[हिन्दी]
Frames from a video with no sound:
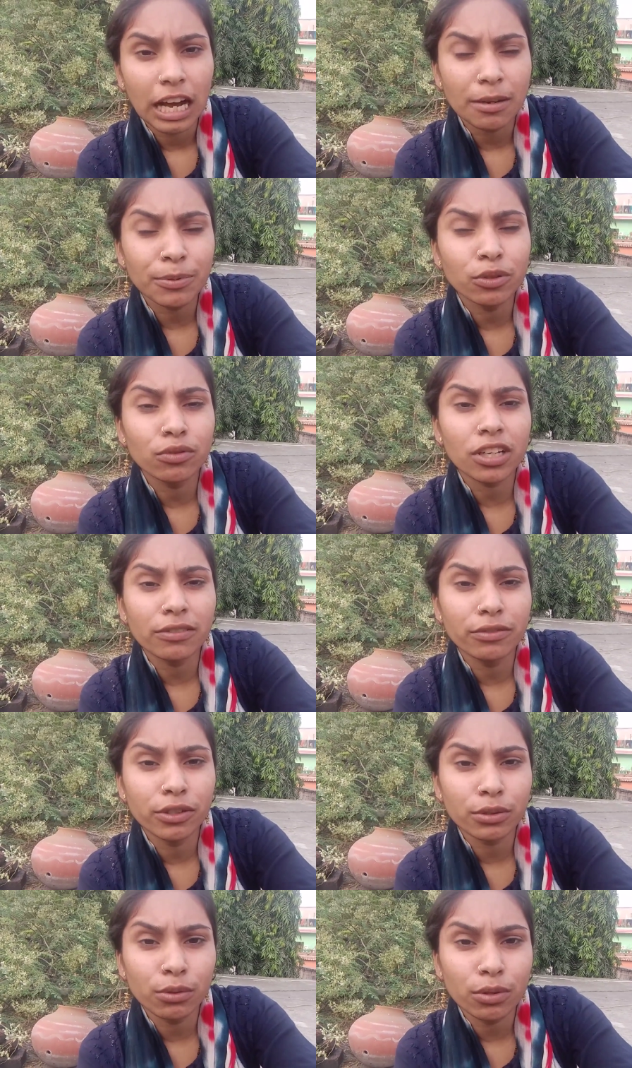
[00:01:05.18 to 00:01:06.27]
आप क्यों उनका
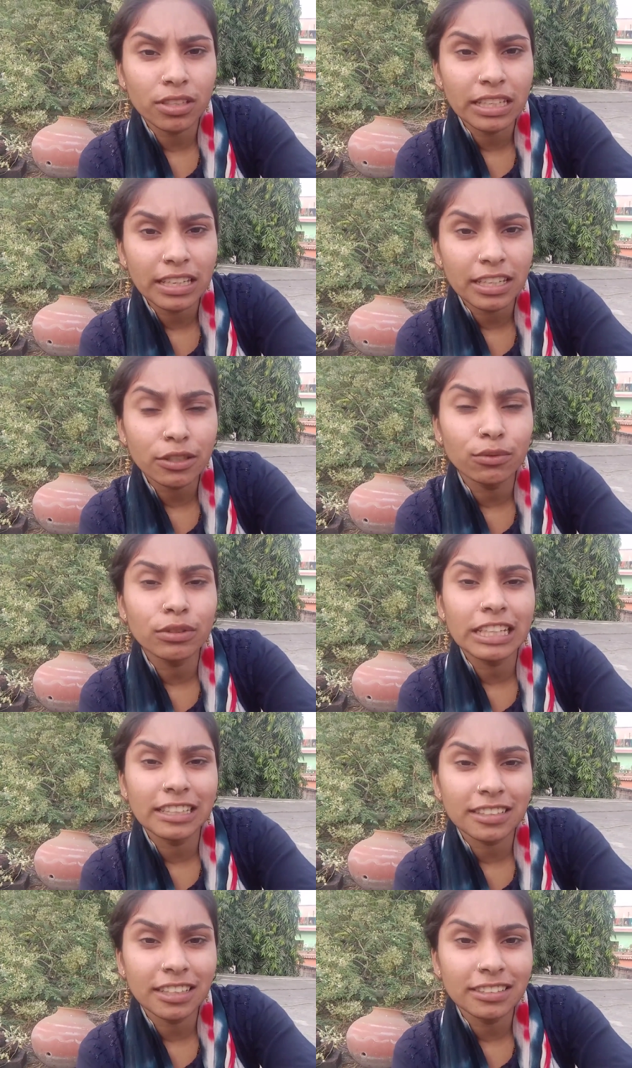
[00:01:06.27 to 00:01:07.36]
फ़ोन तोड़ दिए क्यों
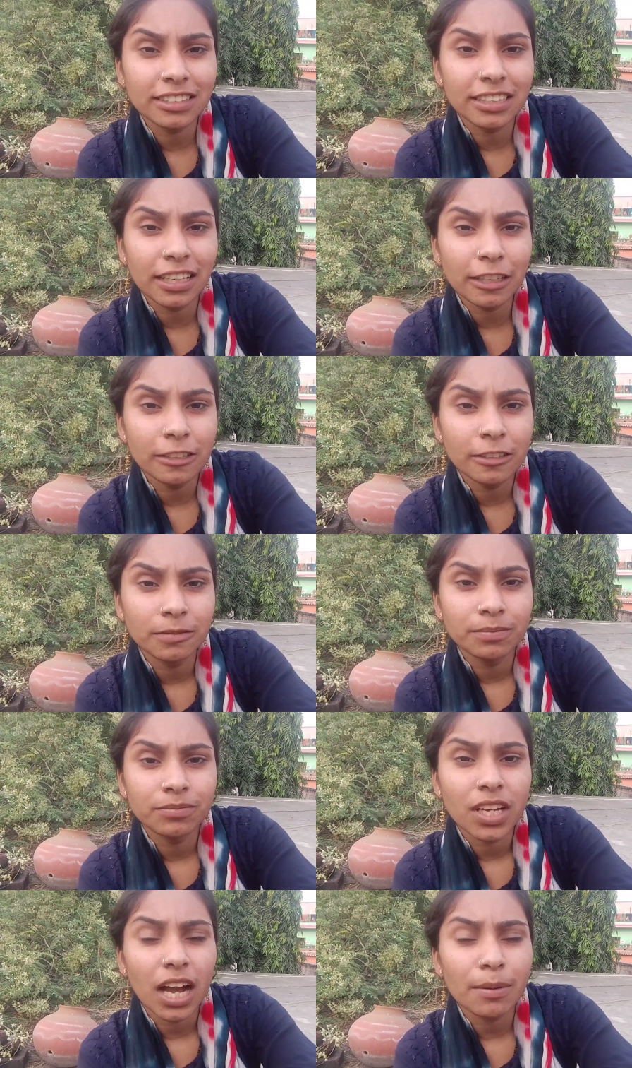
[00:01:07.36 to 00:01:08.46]
डिलीट कर दिए
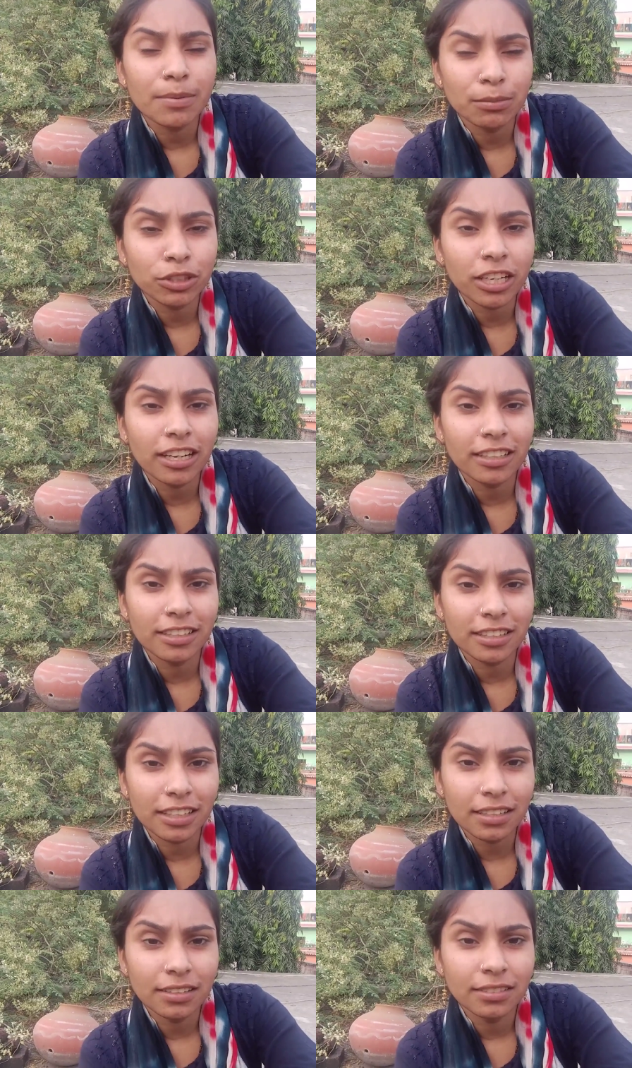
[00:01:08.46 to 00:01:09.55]
आप सबूत रहने
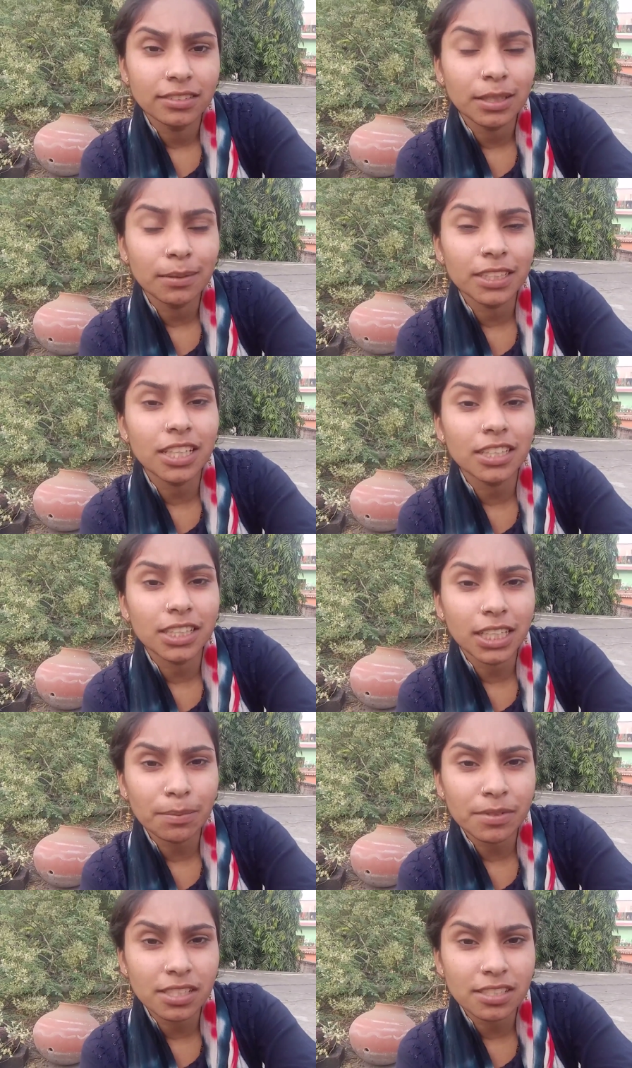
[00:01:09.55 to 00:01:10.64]
देते तब ना जानते कि
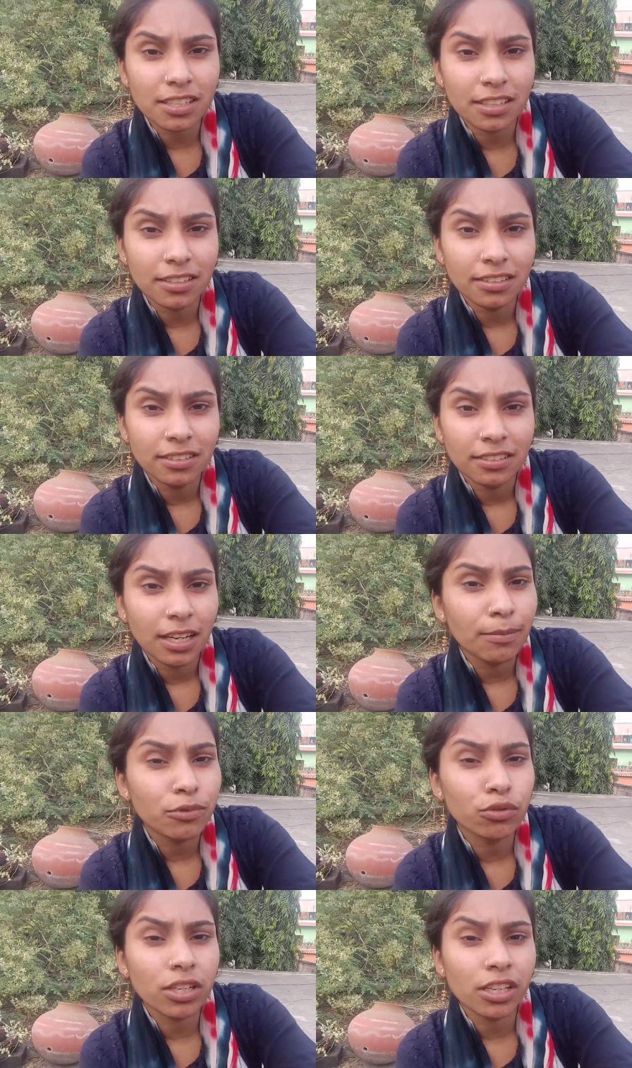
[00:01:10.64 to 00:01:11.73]
आप सच हैं
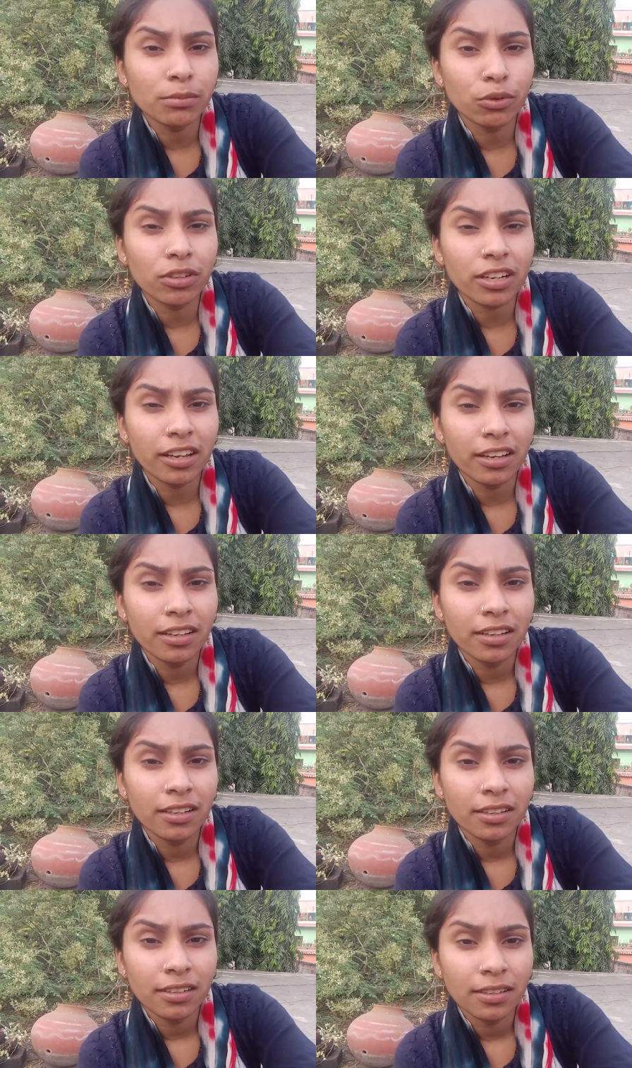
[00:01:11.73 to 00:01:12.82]
आप झूठ नहीं बोल रहे हैं
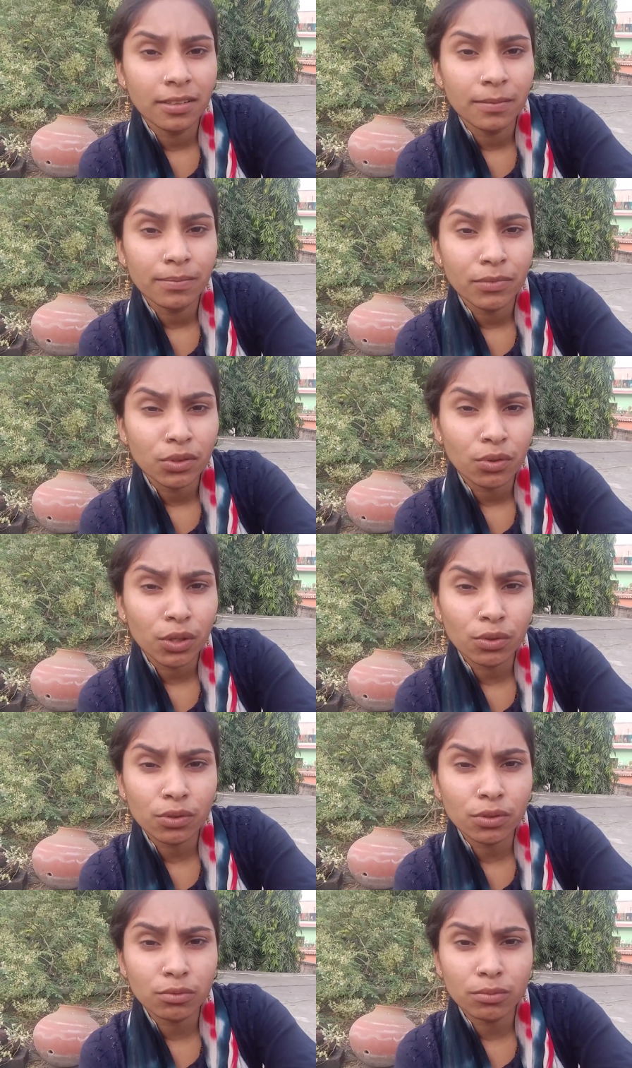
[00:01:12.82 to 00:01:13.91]
कोई
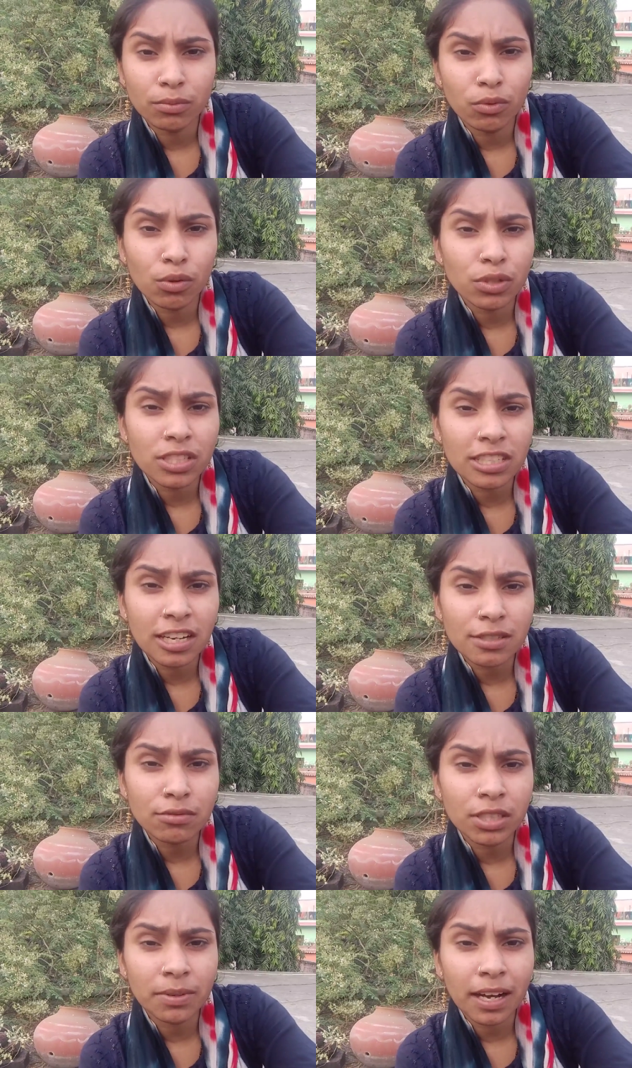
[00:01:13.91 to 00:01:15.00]
खु, वो खुशी के
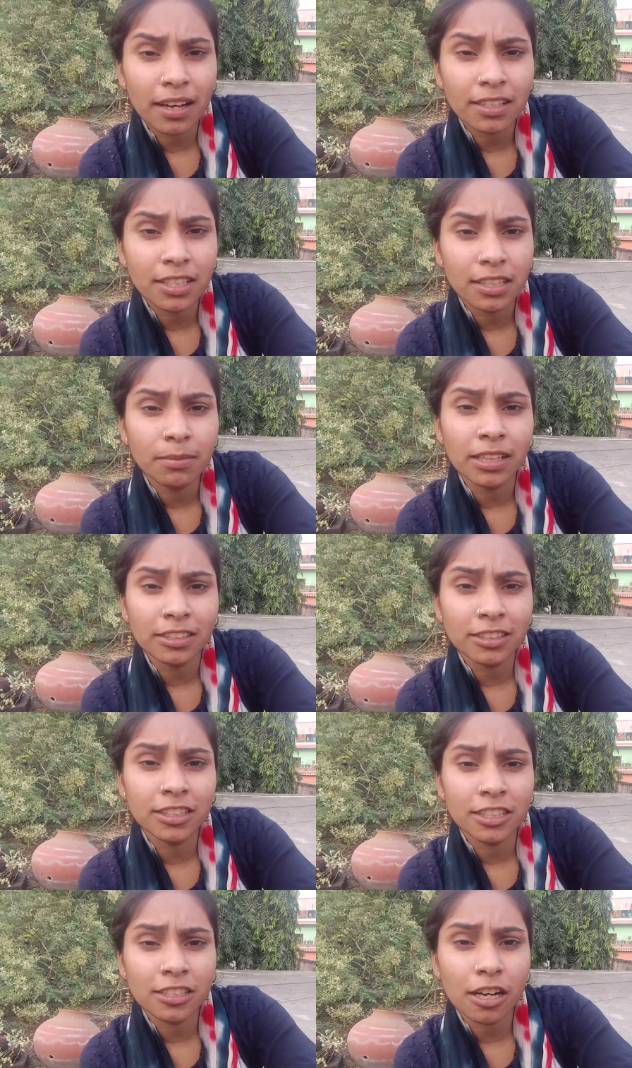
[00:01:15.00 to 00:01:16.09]
आंसू नहीं बहा रही थी मालती
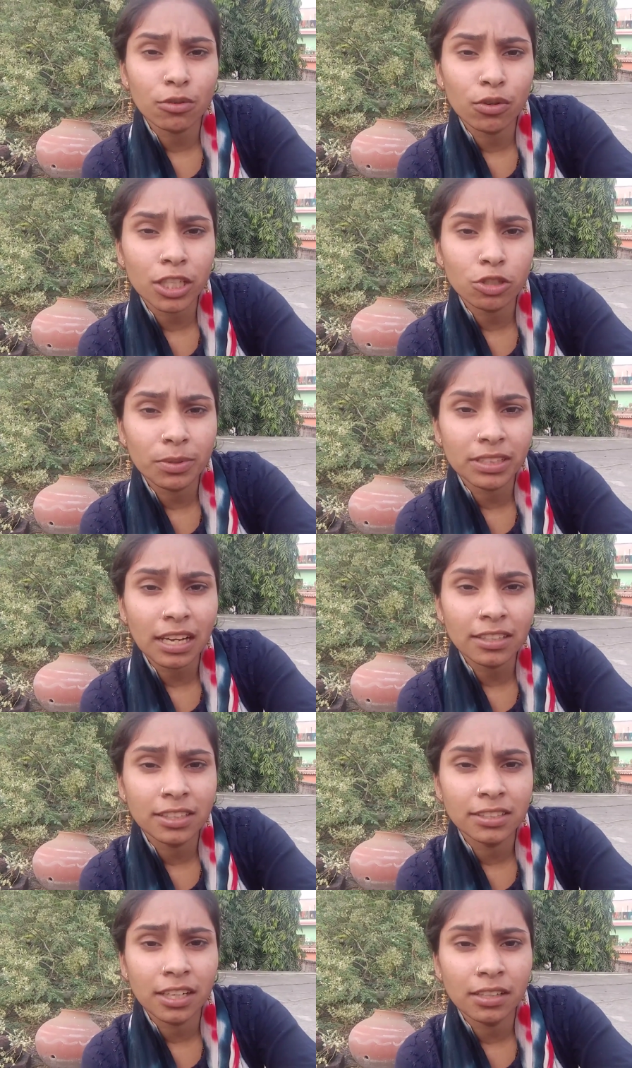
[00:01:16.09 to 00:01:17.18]
दीदी इतना रो के जो बता रही
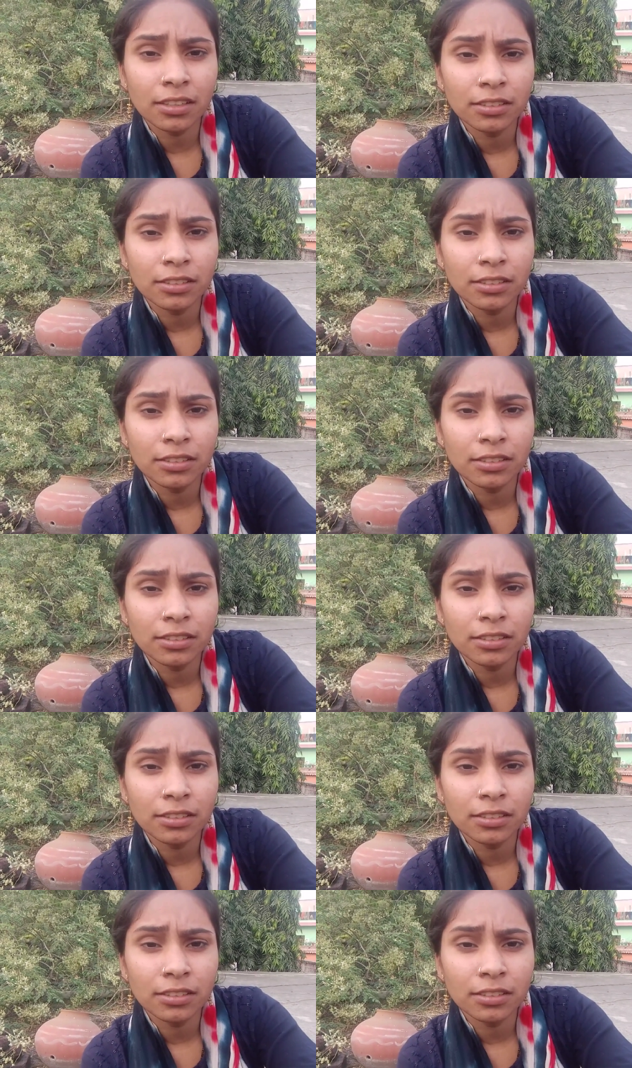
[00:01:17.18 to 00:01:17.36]
थी ना